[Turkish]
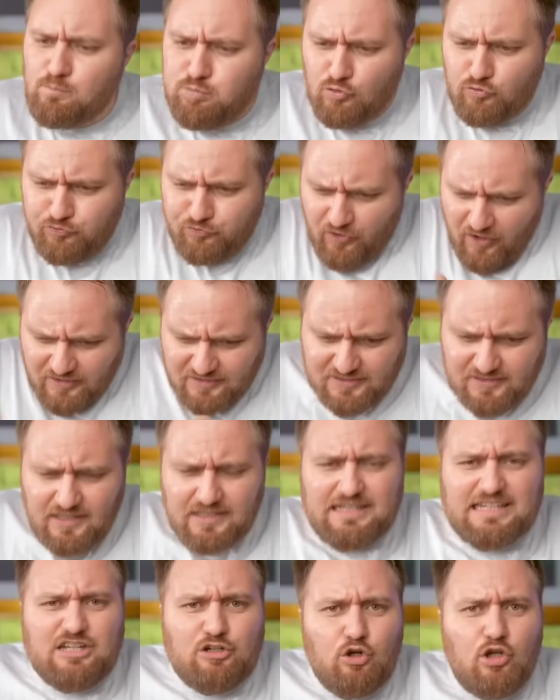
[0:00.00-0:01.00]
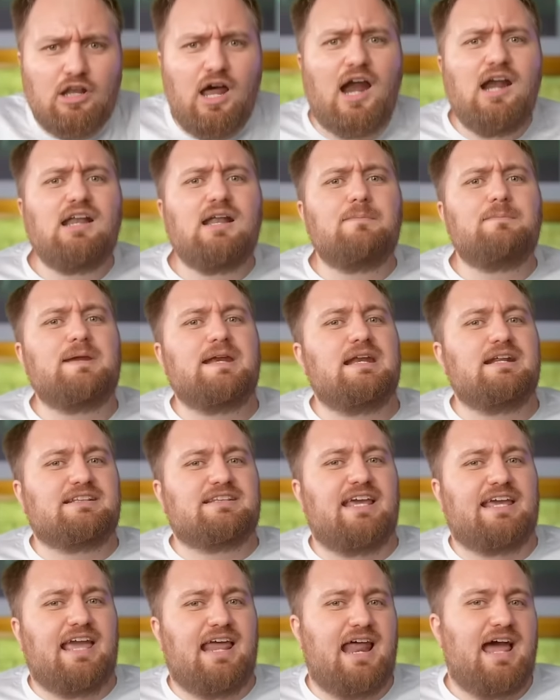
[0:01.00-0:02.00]
Bu fazla kilolarla
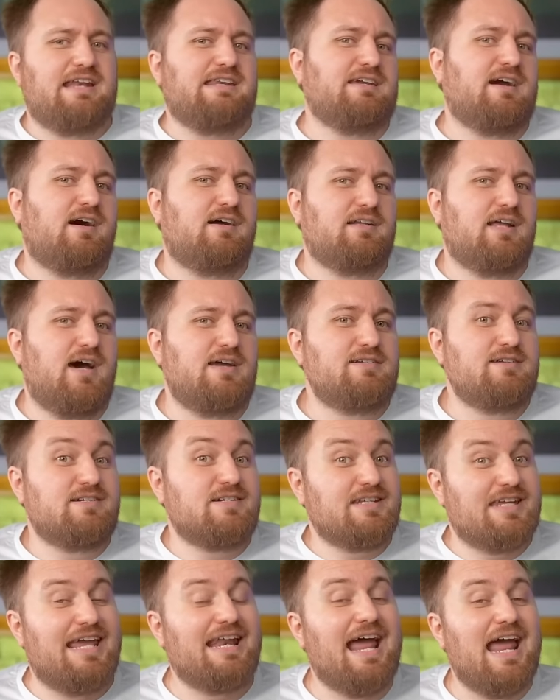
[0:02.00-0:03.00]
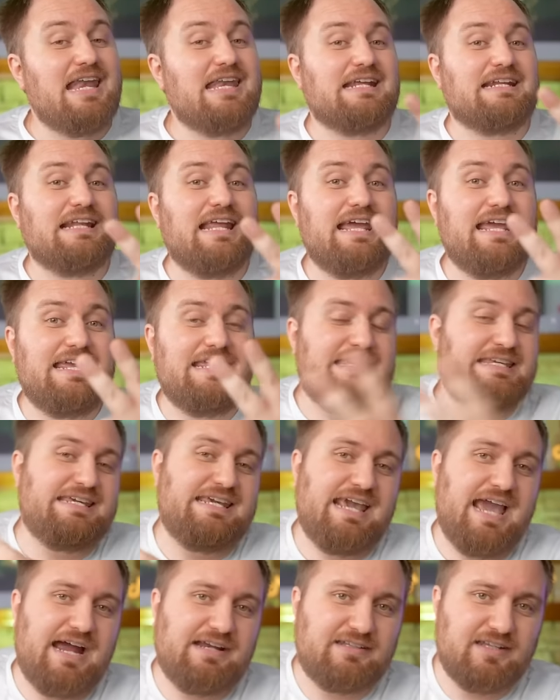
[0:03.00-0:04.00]
birlikte gelen yağlar genellikle
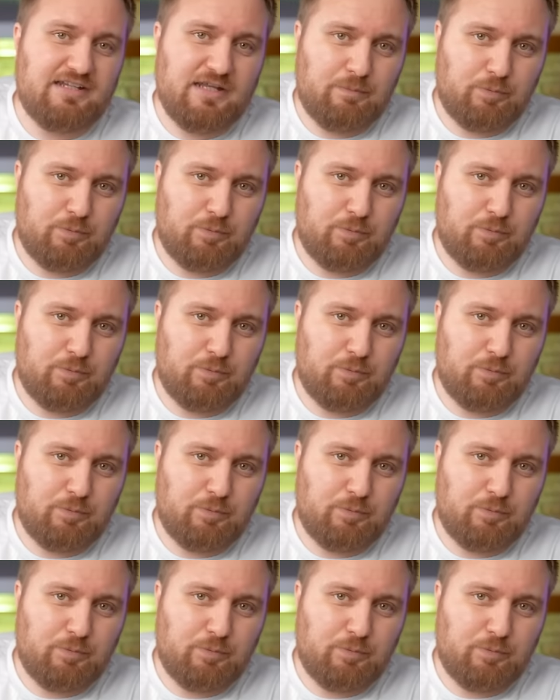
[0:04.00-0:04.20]
iki yerde